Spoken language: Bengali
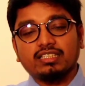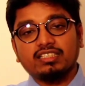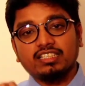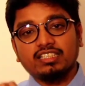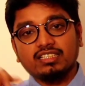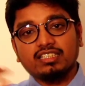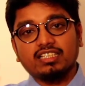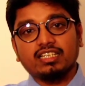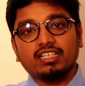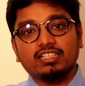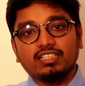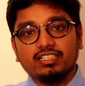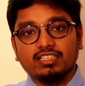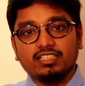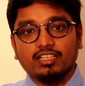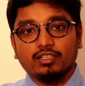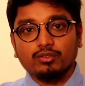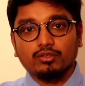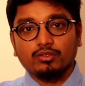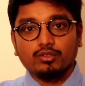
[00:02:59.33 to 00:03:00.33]
দিন তারিখ
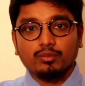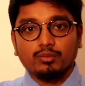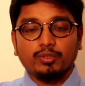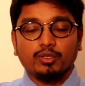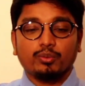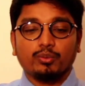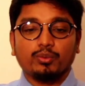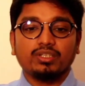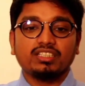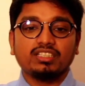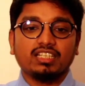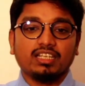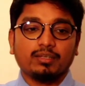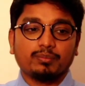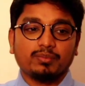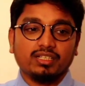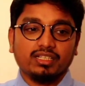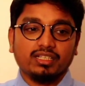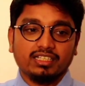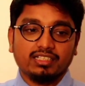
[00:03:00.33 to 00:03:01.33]
নির্ধারণ করবে ওই দিন আপনাকে